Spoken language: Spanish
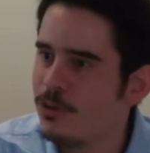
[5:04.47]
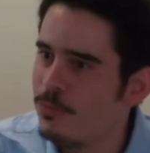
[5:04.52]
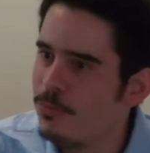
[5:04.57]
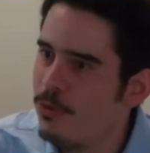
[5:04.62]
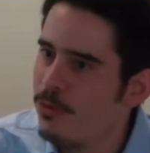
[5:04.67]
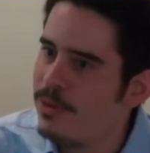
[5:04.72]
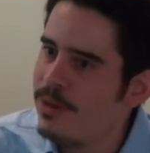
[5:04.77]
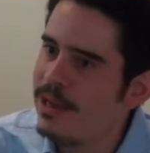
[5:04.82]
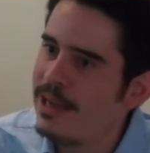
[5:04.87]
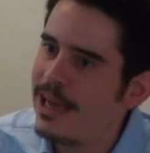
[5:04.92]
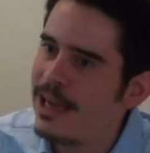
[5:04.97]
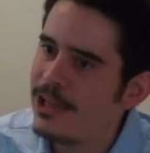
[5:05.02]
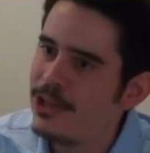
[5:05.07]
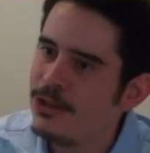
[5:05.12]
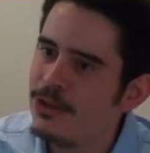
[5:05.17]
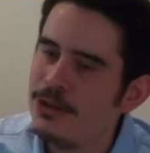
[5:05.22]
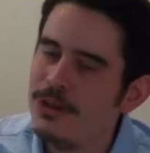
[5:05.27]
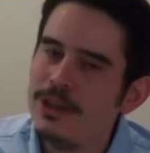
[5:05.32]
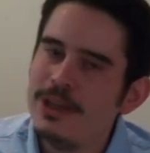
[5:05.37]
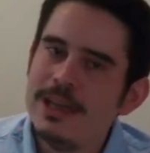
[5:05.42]

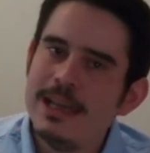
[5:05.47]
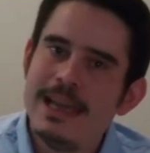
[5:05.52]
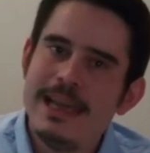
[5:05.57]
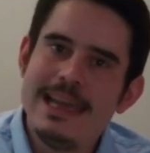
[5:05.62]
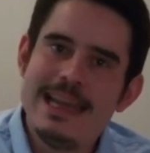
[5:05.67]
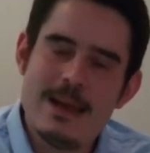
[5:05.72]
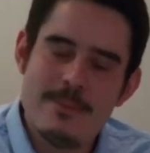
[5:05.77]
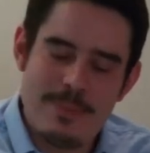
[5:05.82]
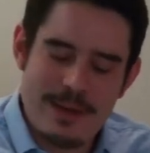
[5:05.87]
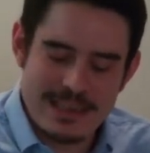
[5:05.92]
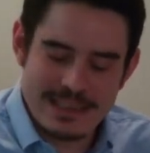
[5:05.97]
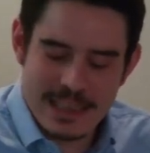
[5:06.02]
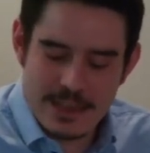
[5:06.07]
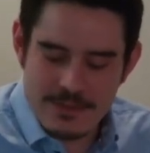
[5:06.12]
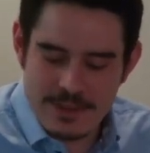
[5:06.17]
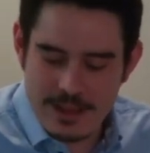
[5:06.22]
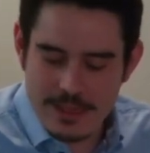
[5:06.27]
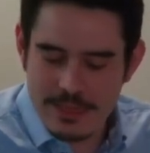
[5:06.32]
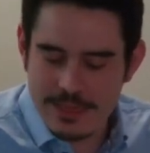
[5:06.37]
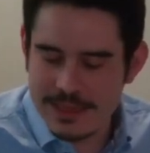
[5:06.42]
publicando en la prensa
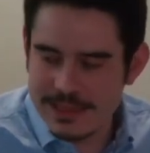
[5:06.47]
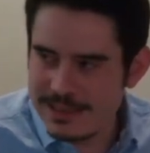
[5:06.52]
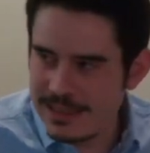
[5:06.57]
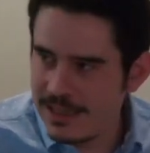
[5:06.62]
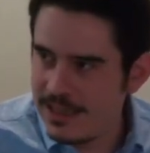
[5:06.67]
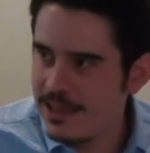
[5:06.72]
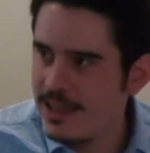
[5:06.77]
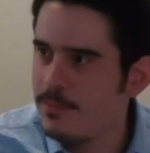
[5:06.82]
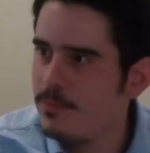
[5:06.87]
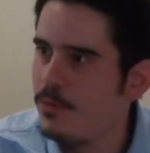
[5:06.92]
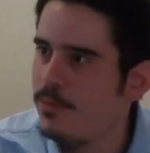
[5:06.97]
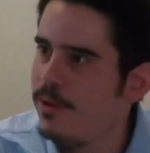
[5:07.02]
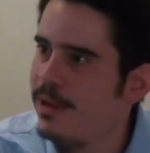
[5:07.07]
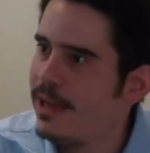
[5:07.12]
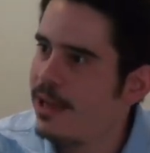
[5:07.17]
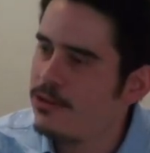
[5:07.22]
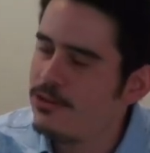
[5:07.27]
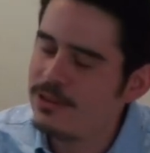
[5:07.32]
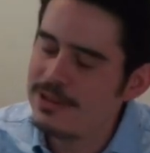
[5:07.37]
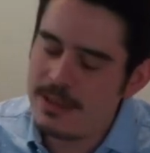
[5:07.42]
francesa y
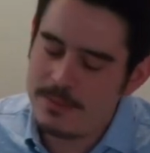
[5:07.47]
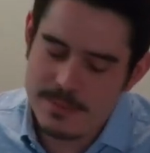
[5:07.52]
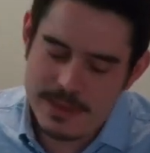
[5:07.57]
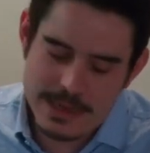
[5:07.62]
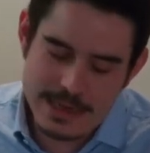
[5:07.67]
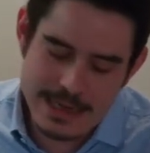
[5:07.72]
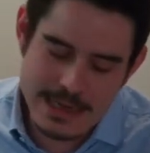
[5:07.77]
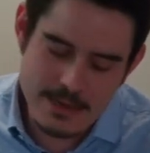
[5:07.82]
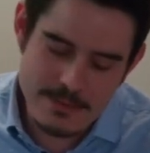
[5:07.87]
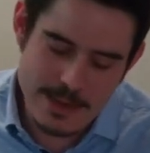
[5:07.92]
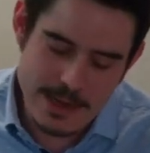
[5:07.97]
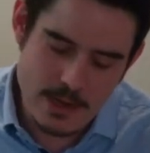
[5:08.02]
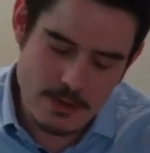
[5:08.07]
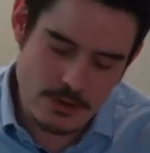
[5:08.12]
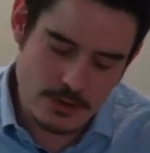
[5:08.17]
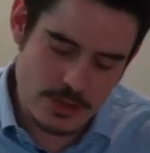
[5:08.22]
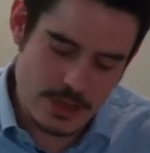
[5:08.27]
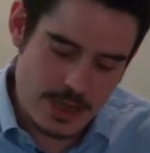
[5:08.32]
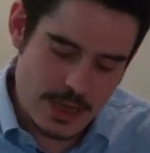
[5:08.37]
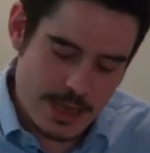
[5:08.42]
publicando también
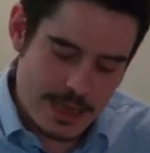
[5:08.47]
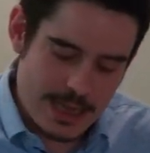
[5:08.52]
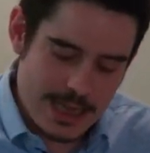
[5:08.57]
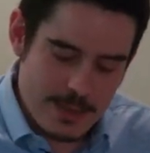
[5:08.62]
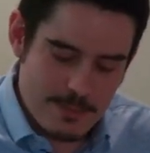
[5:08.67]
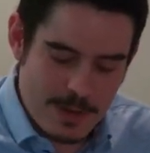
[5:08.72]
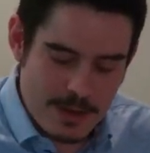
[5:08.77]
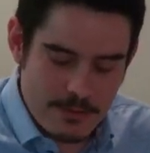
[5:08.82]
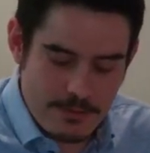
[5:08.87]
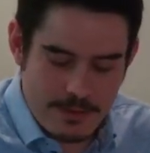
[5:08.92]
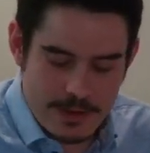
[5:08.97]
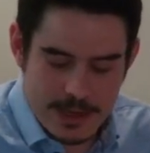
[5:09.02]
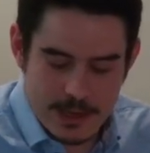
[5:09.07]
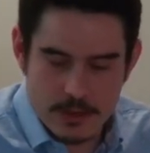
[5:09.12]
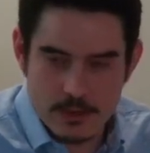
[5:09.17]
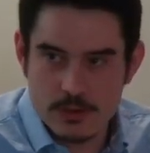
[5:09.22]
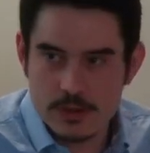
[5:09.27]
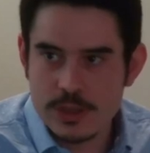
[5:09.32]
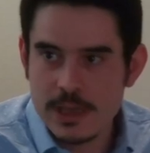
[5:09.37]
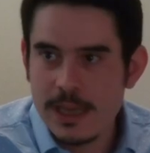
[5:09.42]
libelos y
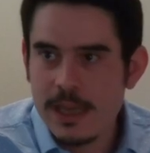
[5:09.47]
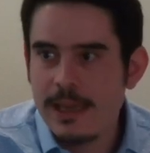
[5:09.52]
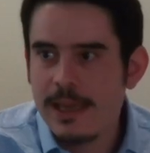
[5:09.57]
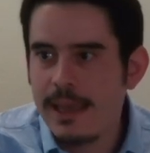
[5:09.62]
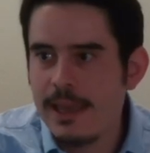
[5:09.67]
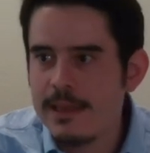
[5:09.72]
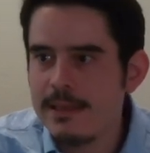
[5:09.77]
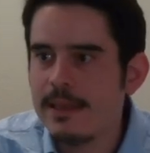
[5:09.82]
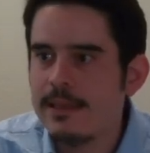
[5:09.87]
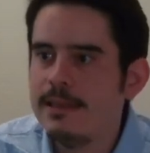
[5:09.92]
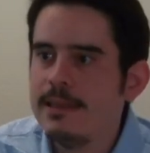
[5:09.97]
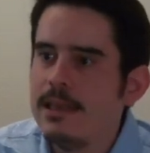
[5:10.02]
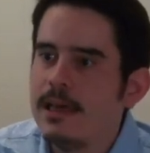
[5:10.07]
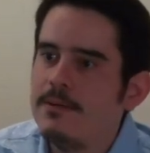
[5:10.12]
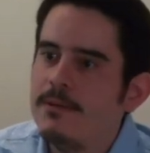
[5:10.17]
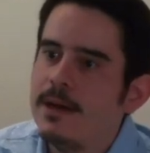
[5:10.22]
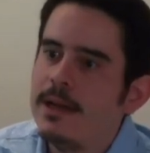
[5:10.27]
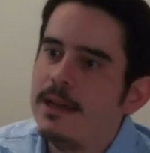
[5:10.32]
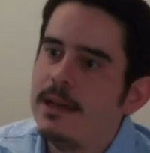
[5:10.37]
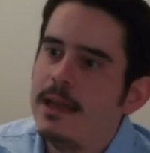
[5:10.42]
panfletos que
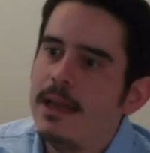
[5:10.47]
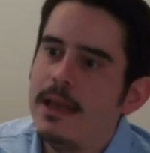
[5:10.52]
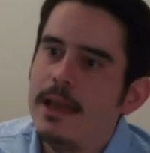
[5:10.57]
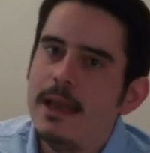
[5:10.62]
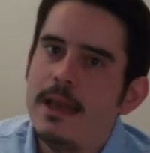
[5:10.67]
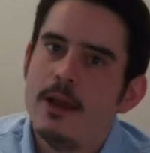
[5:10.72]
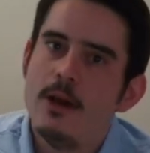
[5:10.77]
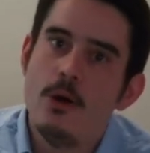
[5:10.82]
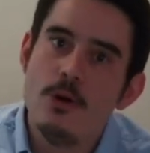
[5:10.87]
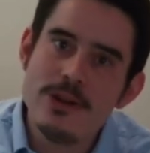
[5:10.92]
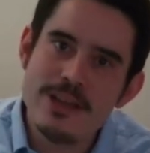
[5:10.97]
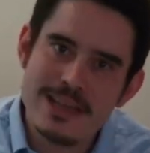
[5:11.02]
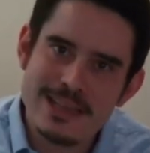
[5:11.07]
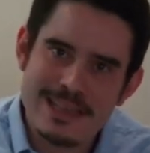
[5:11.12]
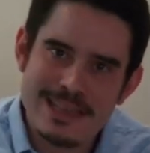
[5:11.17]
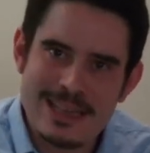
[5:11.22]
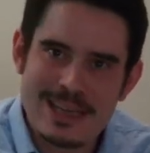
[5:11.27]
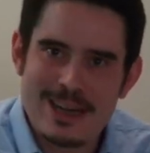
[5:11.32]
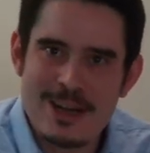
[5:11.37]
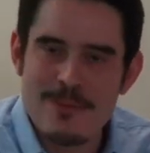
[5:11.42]
intentaban eh,
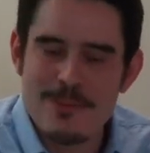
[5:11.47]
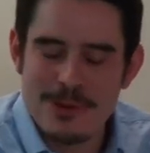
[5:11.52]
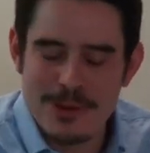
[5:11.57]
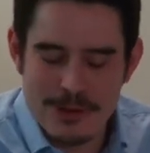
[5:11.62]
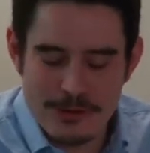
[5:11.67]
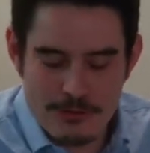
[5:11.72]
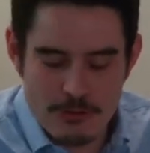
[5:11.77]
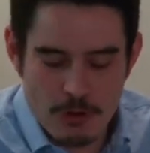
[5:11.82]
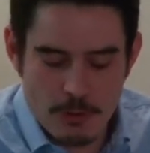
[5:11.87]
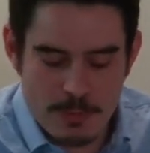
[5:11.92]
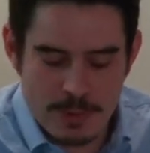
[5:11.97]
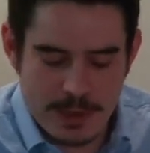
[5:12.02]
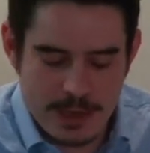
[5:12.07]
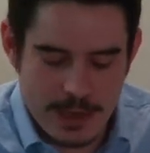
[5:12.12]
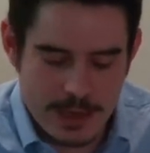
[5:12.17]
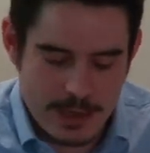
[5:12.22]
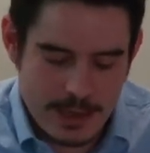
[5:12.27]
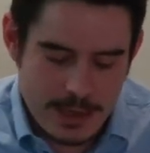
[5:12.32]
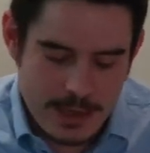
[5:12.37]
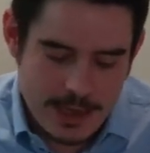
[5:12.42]
orientar la opinión
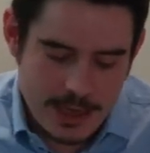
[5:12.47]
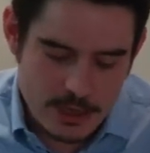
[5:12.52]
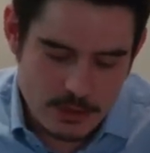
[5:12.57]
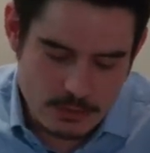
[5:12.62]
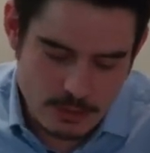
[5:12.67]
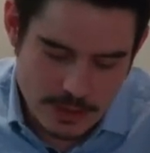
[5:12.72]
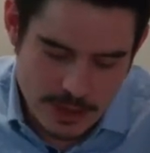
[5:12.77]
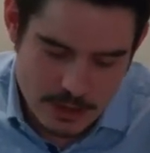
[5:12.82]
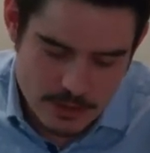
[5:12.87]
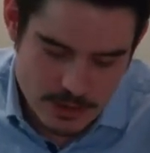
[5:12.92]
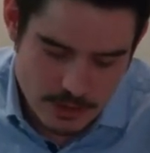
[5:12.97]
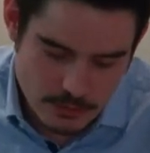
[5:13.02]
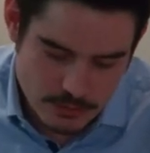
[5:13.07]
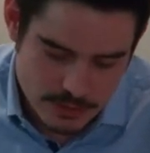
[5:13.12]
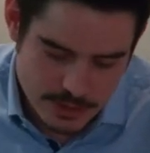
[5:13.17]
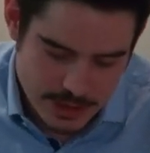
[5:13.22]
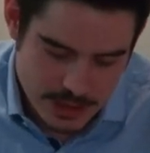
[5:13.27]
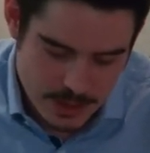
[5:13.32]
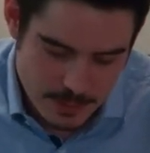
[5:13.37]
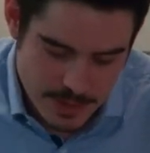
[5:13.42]
europea en torno a los
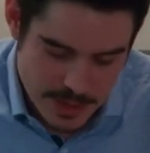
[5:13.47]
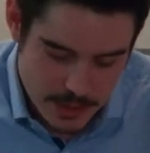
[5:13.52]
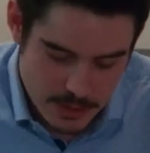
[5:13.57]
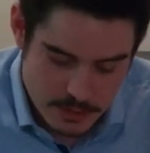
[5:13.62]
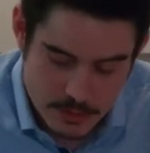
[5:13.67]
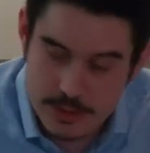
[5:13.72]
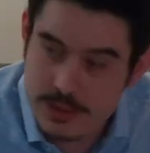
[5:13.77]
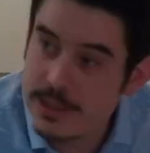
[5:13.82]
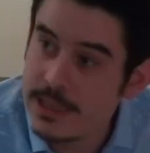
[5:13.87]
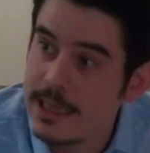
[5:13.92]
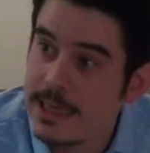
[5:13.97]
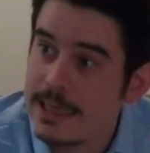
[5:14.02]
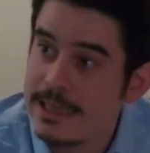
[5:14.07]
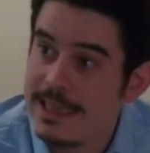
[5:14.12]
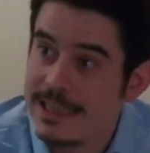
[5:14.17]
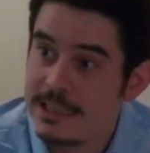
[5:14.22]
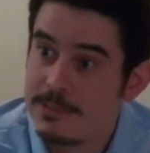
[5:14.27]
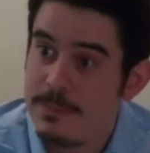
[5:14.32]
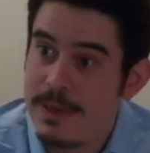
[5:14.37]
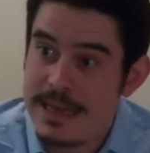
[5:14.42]
acontecimientos de,
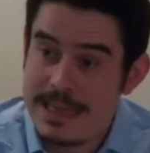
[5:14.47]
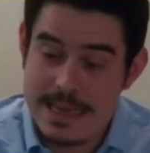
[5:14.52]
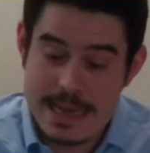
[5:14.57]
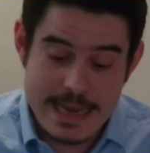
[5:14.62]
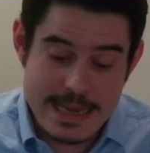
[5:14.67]
España.